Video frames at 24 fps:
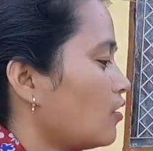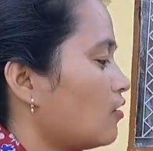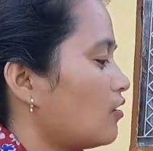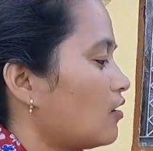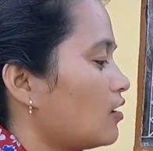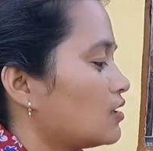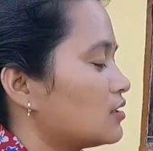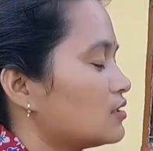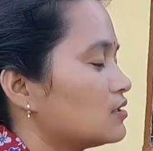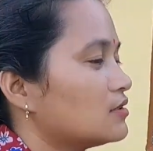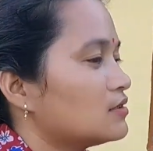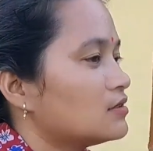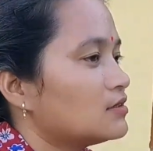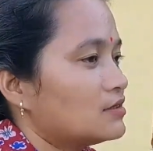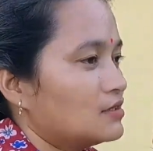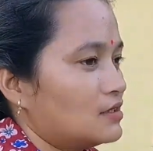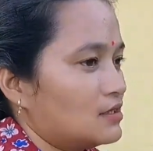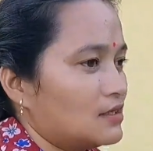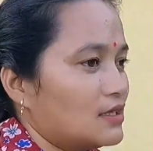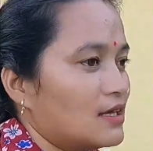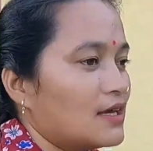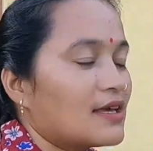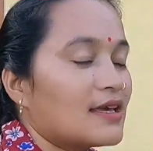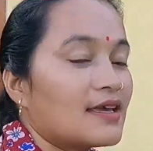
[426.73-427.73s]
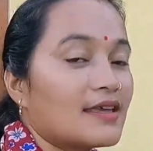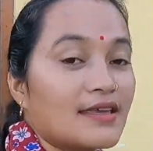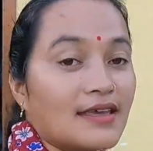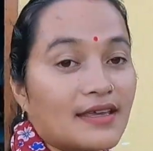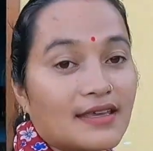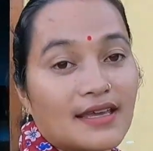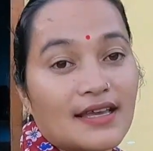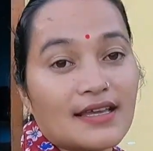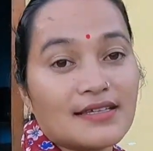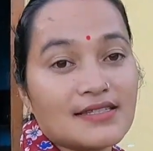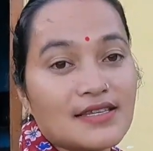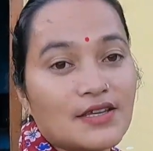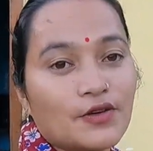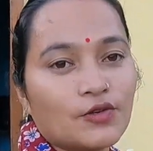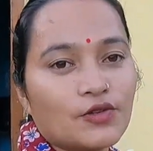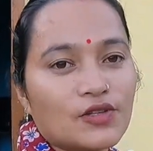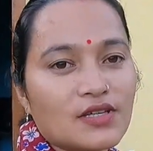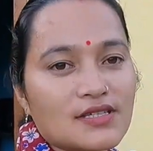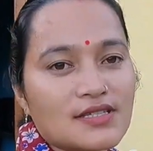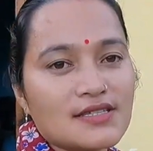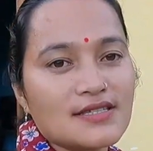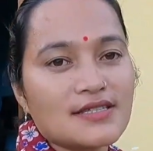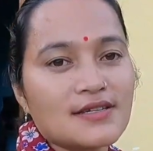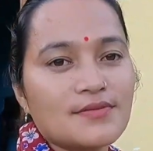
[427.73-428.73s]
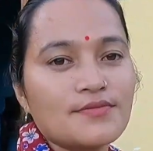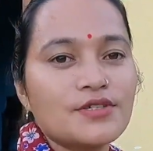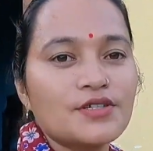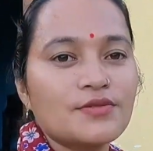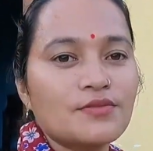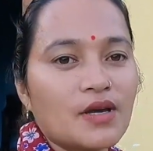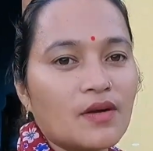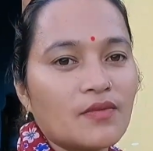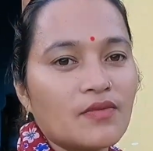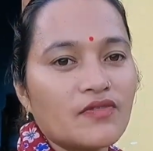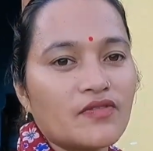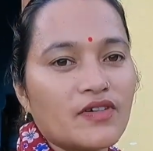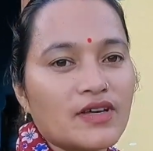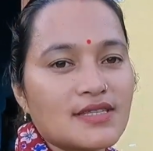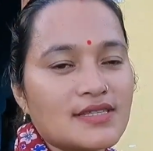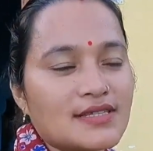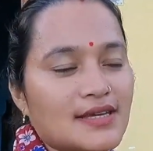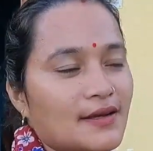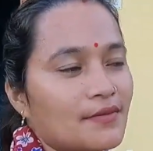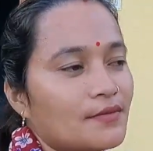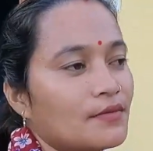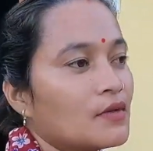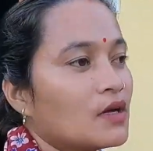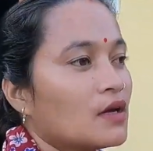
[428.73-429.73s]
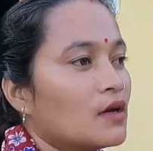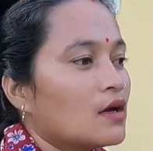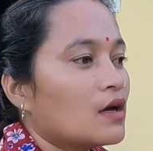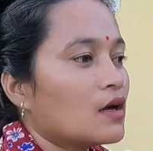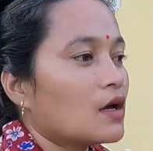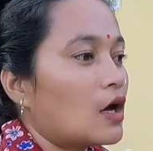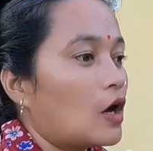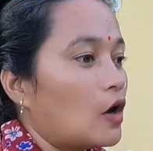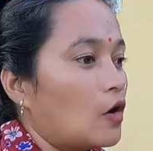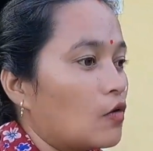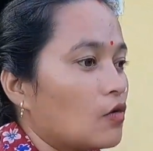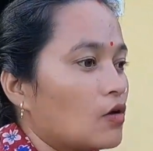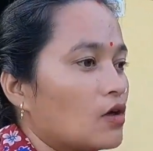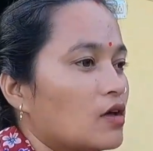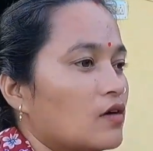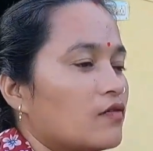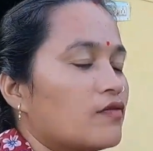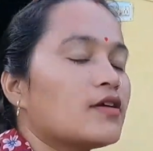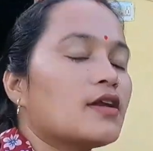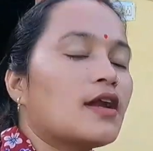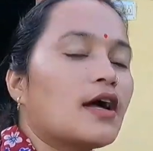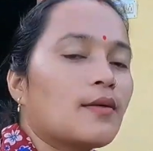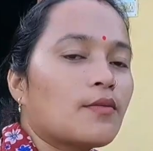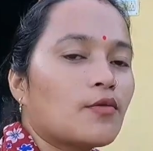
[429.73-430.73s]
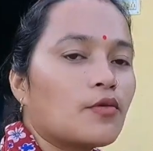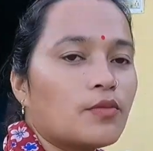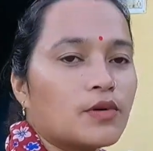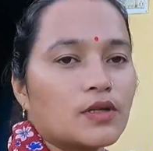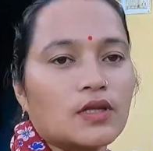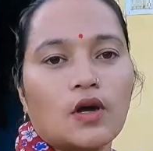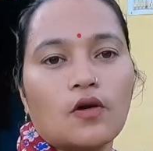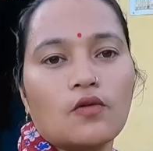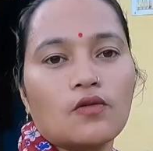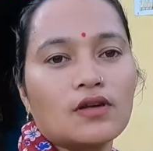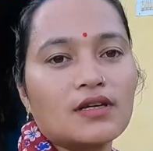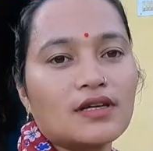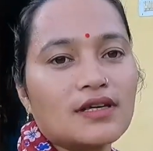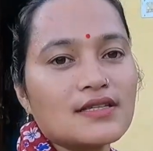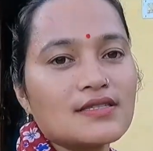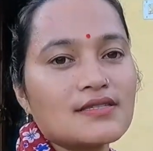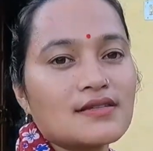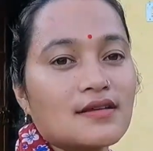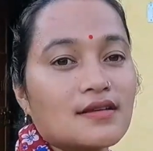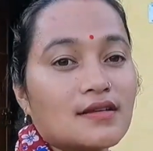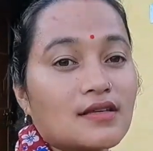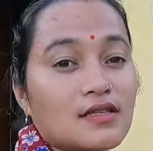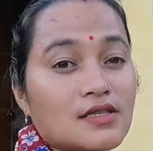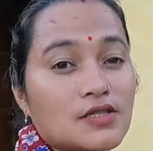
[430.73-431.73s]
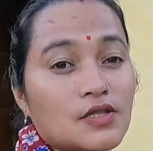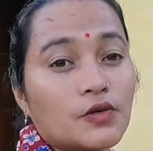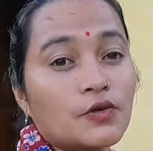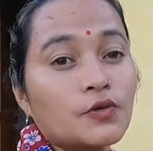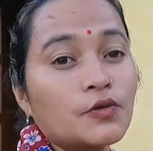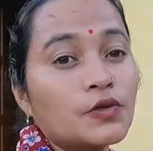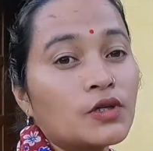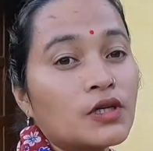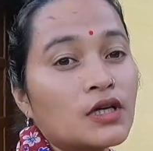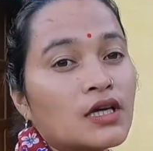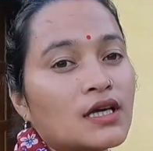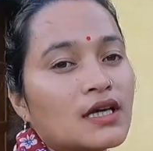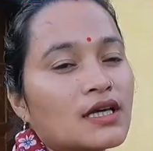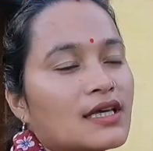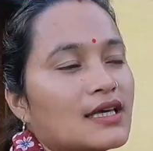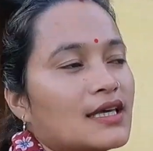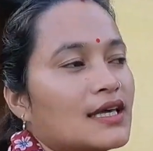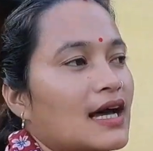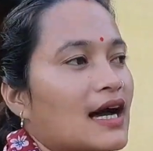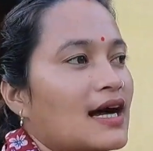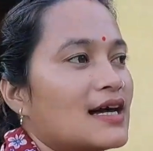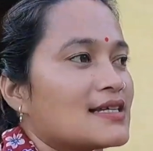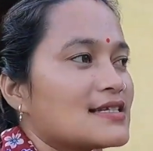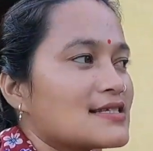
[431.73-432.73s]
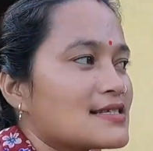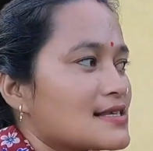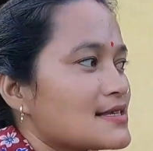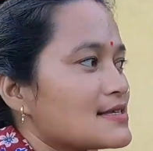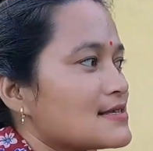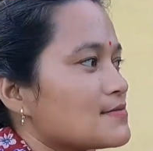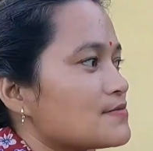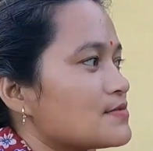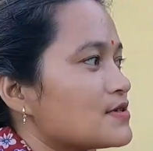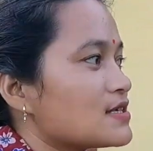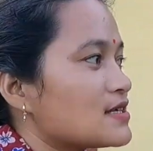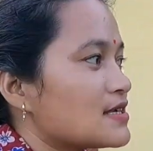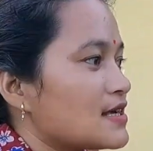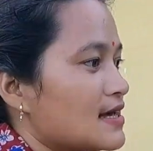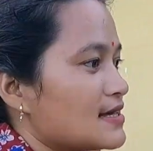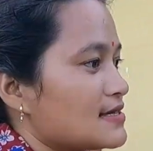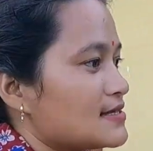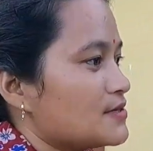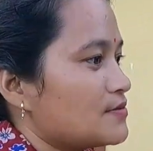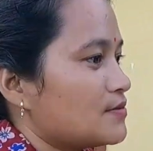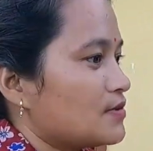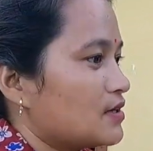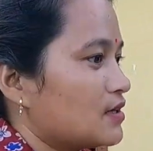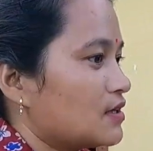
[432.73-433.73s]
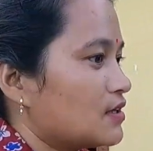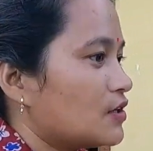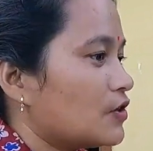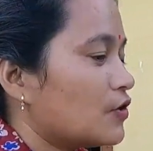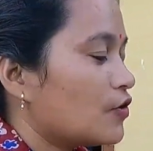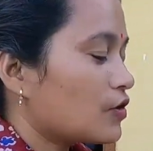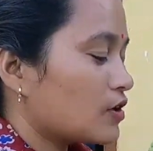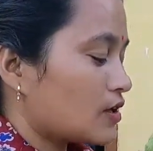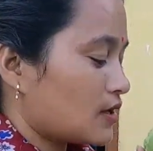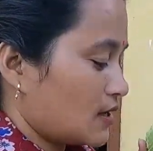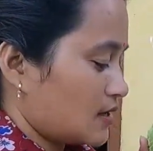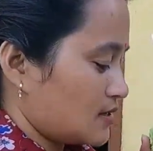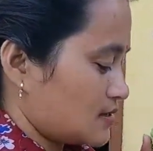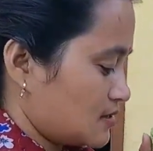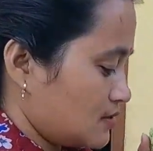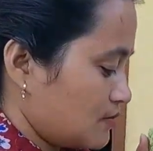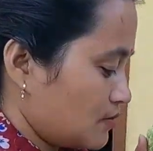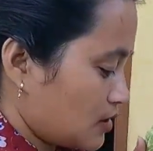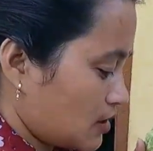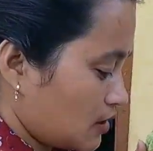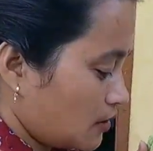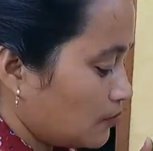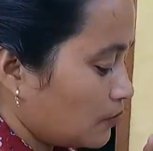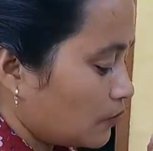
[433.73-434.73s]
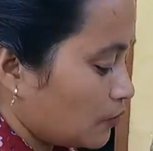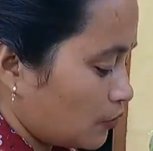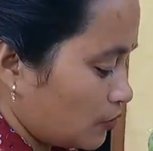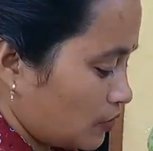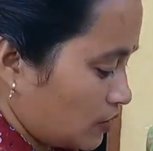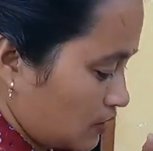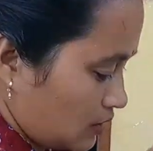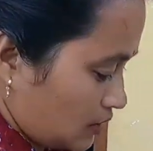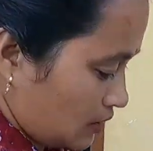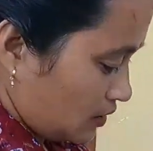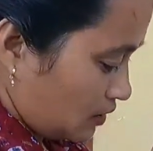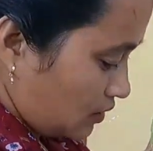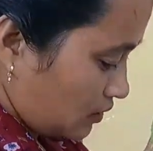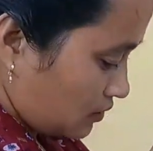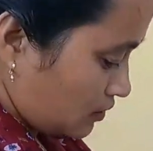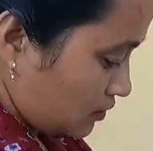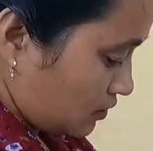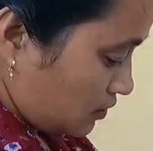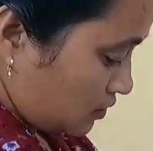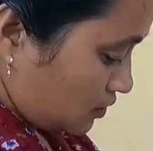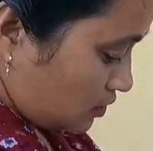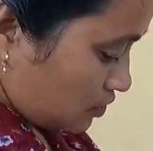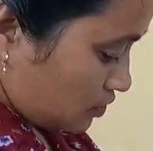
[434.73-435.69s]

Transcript: और देखेंगे कैसी होती है इसकी सब्ज़ी मैं भी फ़र्स्ट टाइम खाऊंगी फिर आपको बताऊंगी टेस्ट करके ज़रूर कि आज इसकी सब्ज़ी कैसी बनी थी और कैसी मतलब हो रही है है ना